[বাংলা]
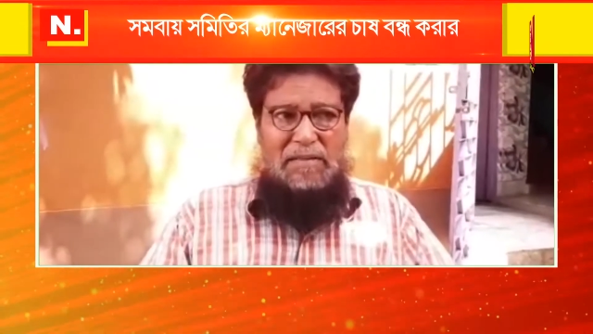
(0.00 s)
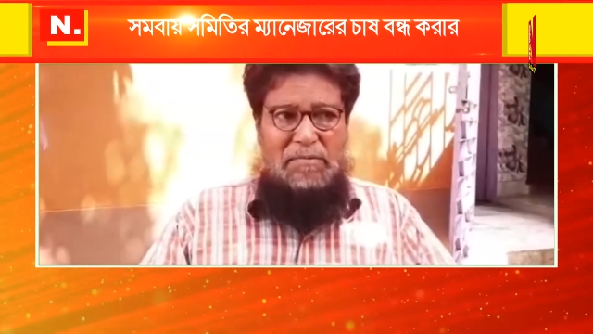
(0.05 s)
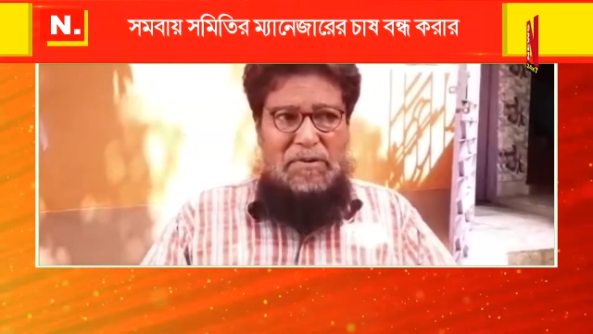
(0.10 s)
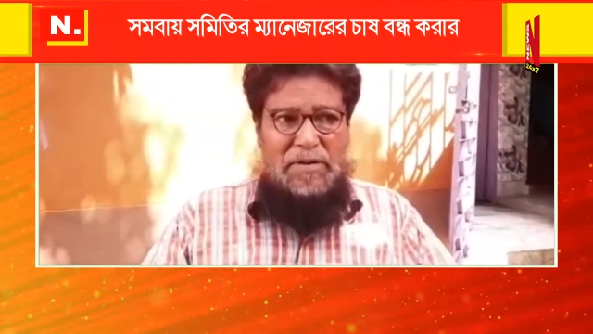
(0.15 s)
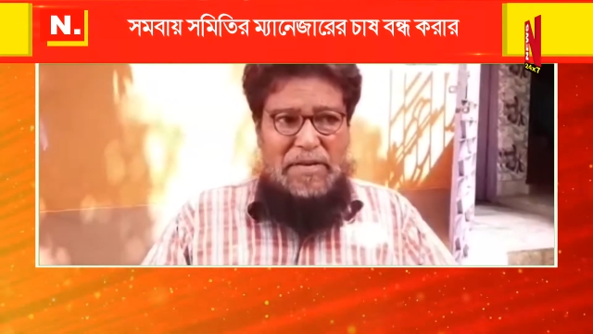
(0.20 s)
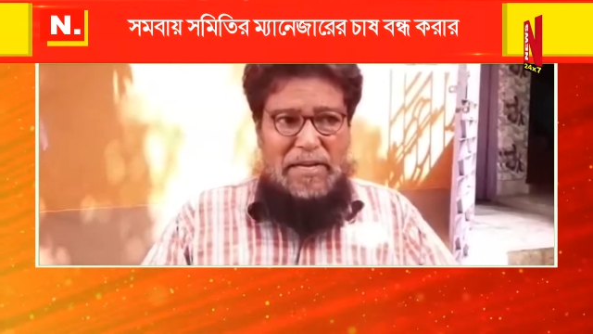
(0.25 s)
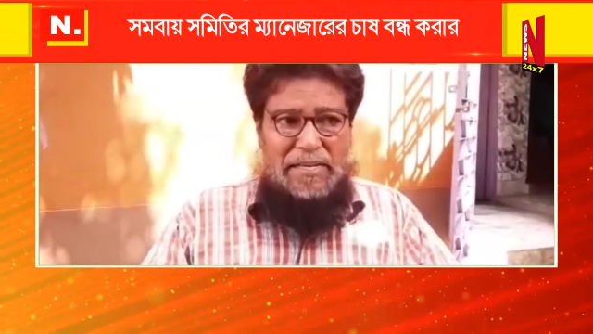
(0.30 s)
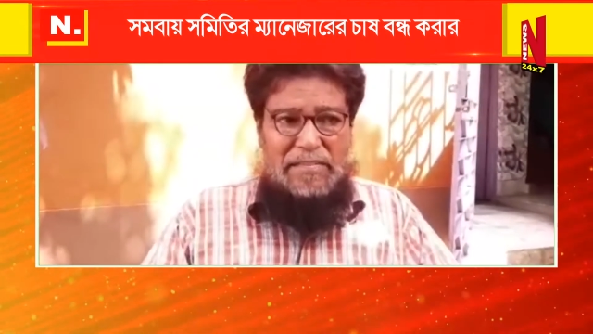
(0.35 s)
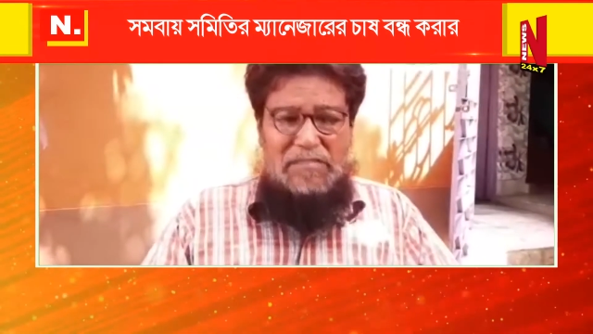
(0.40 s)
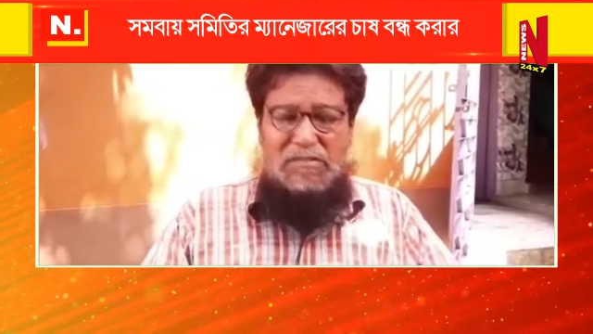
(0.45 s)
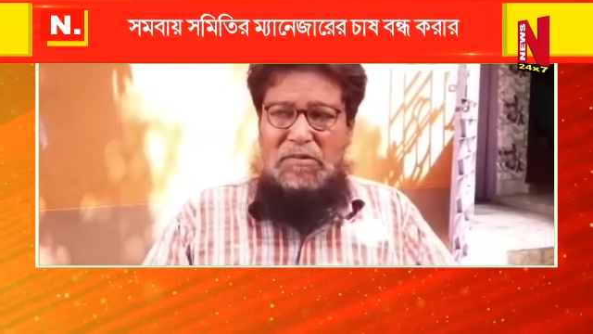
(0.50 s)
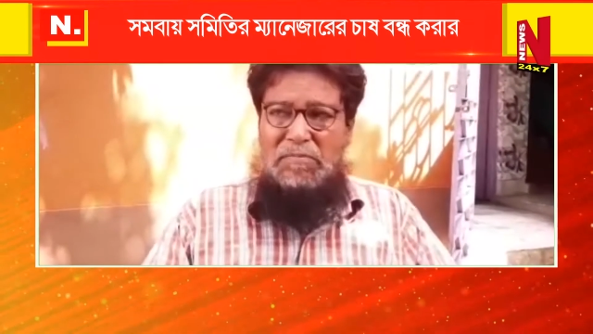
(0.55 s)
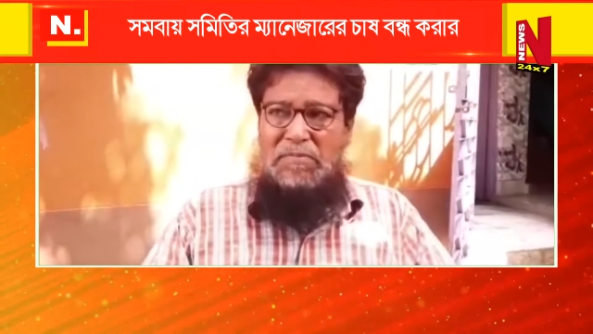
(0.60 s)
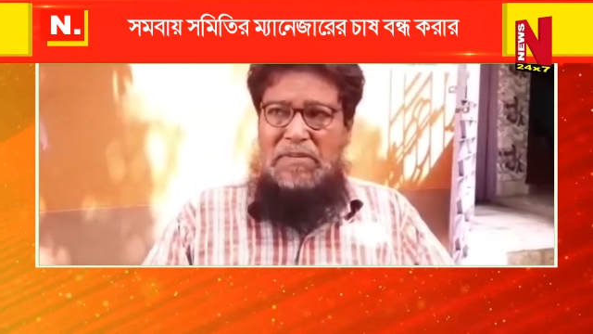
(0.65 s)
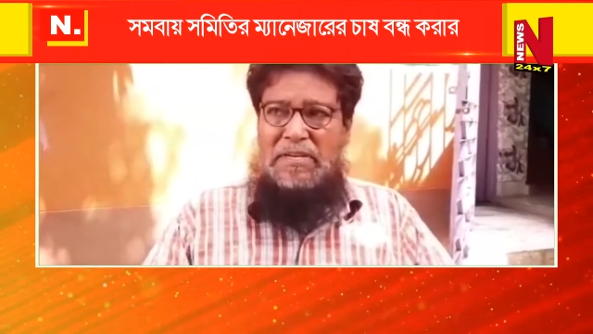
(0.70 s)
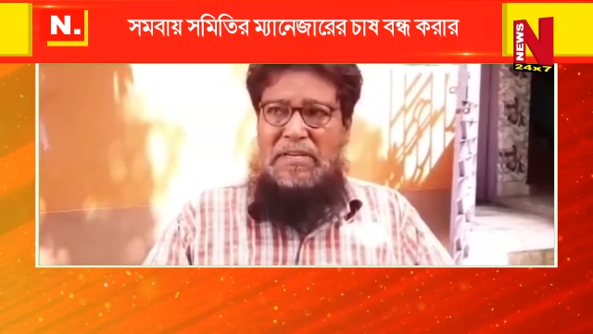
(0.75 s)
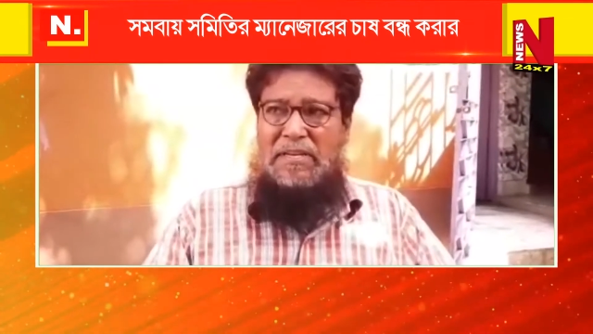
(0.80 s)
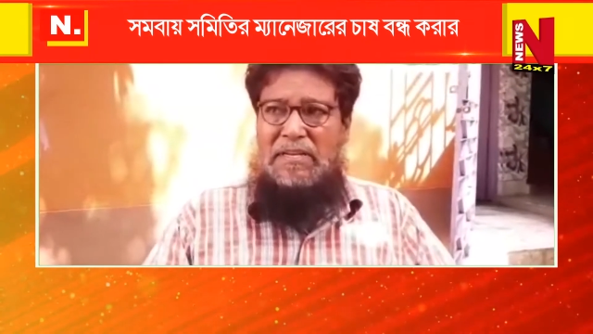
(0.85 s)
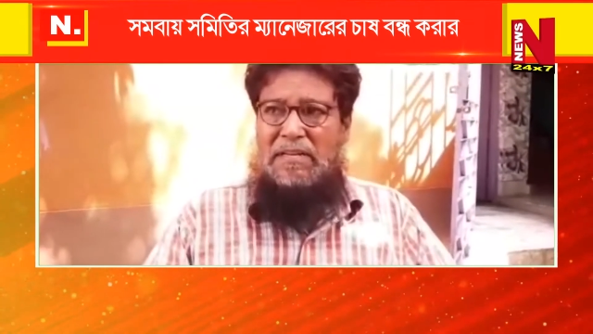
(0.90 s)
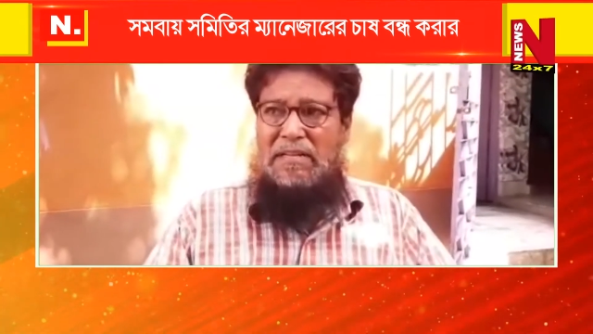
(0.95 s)
এবং এই
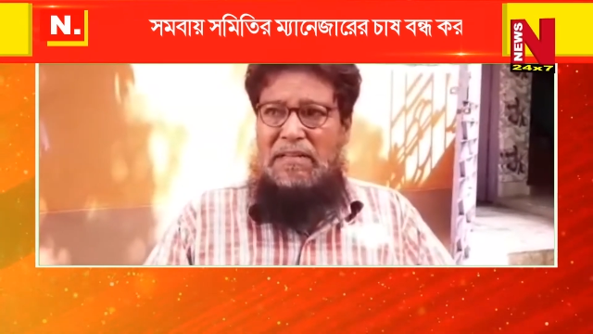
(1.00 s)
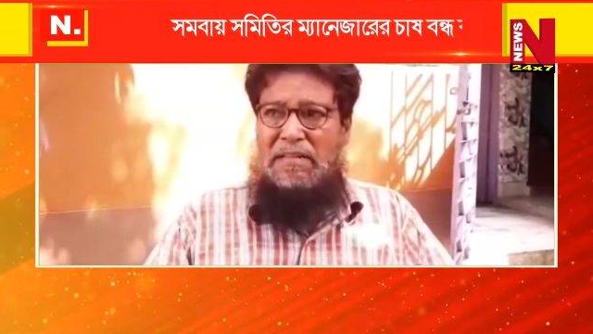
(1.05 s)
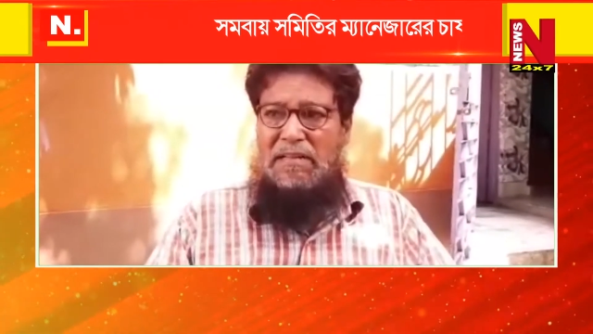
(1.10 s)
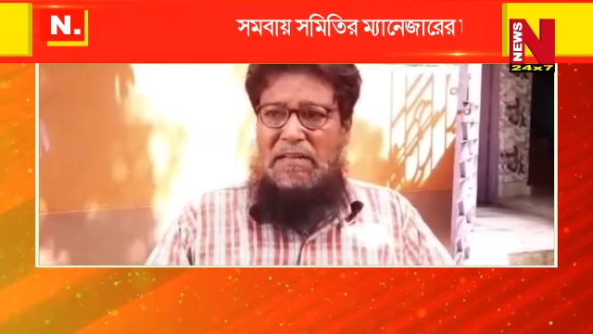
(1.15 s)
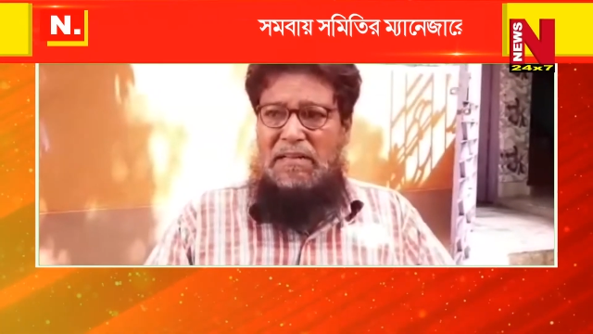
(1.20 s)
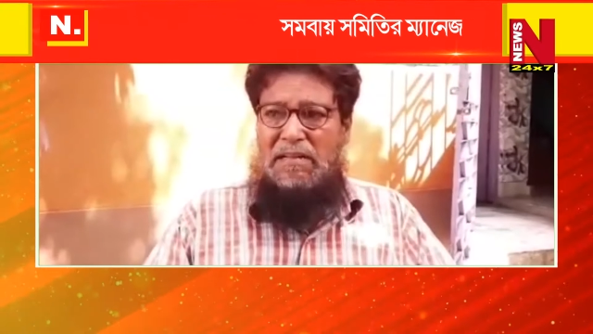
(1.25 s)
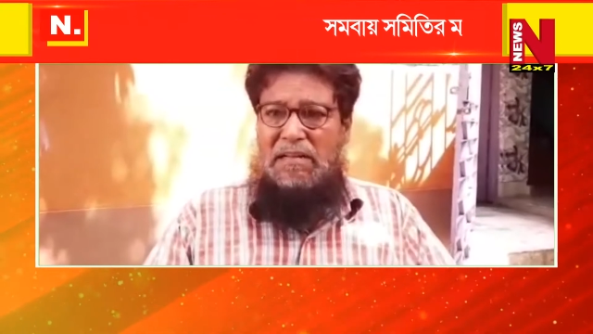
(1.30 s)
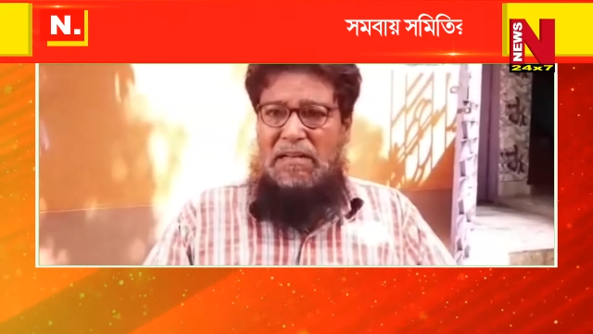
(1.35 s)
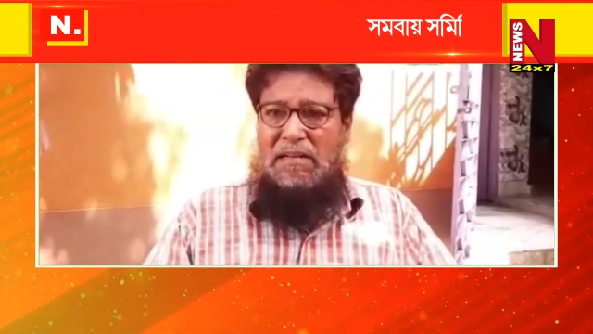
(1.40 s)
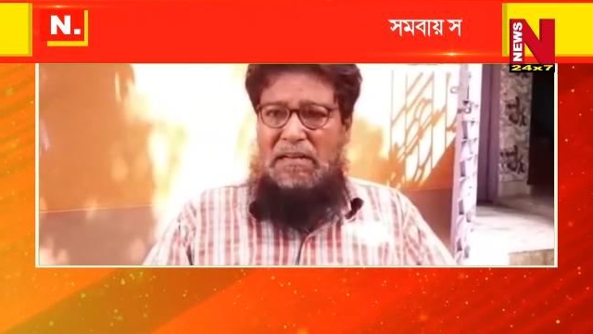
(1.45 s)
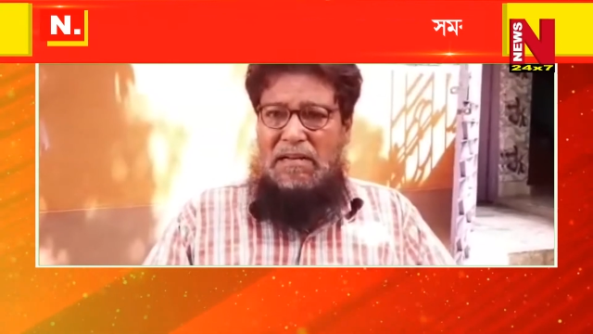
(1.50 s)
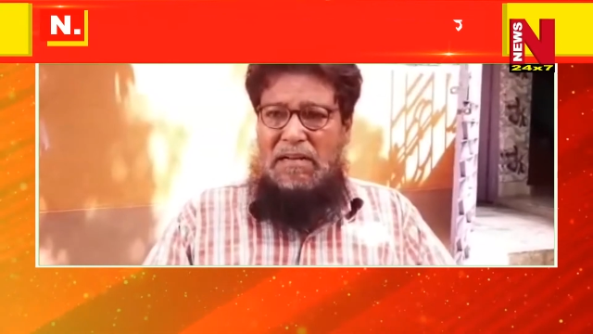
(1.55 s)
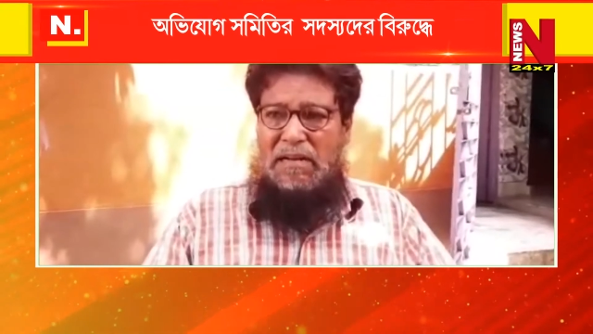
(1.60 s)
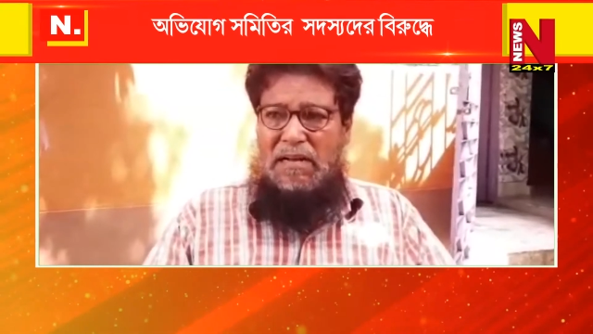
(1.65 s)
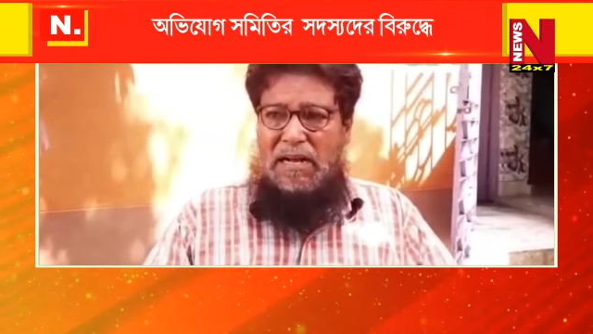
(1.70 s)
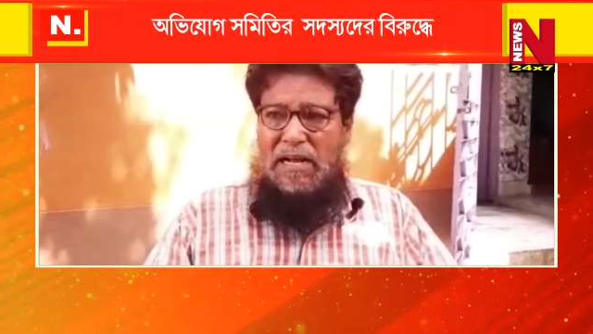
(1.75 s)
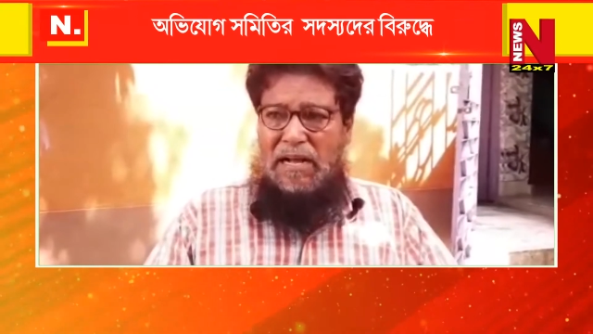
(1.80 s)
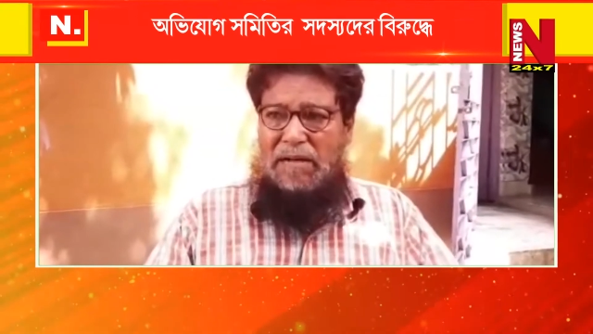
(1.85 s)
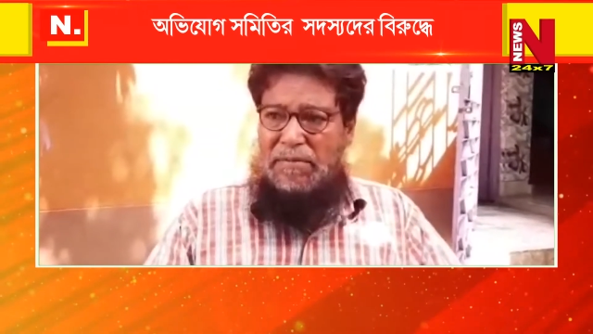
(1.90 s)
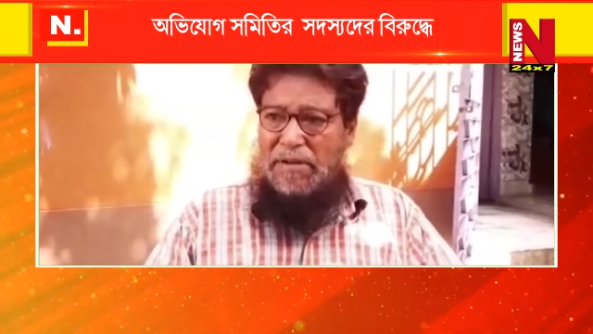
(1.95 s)
জমি
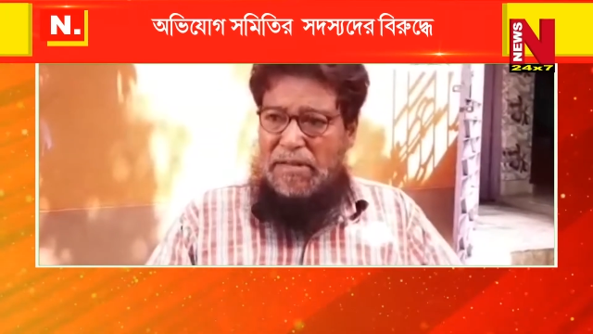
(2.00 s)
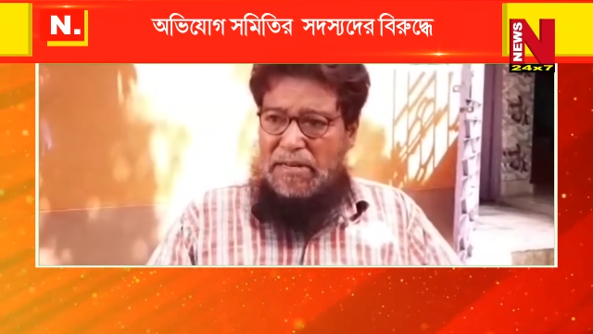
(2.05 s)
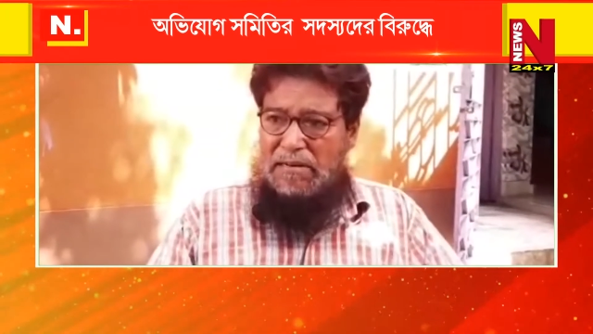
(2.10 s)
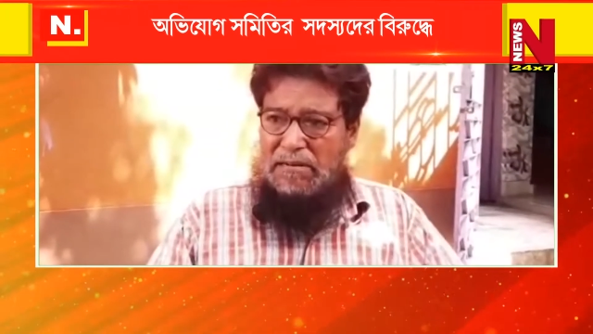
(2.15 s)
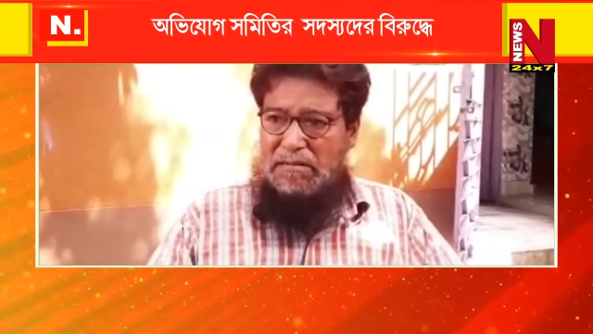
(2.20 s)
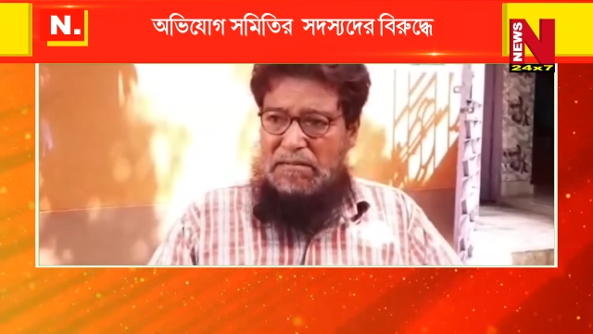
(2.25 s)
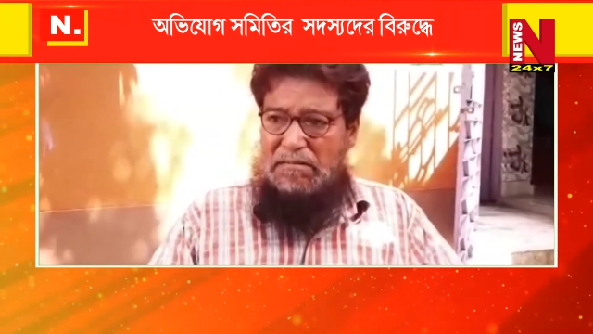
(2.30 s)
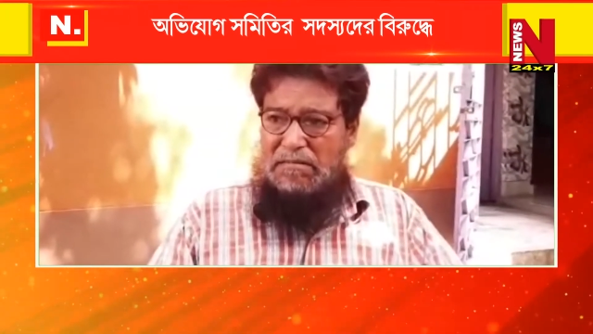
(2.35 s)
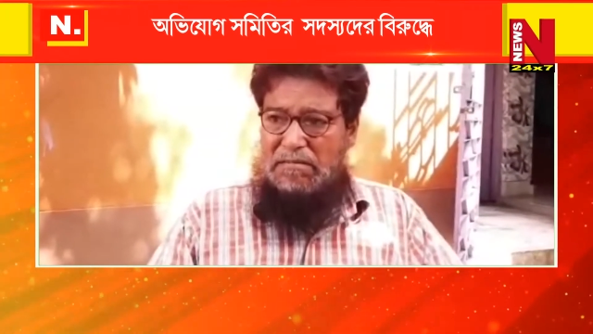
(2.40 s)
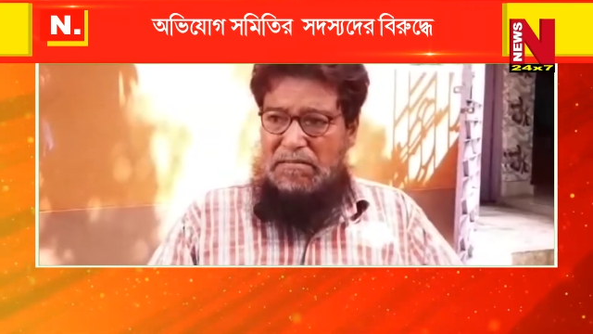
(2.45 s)
আমার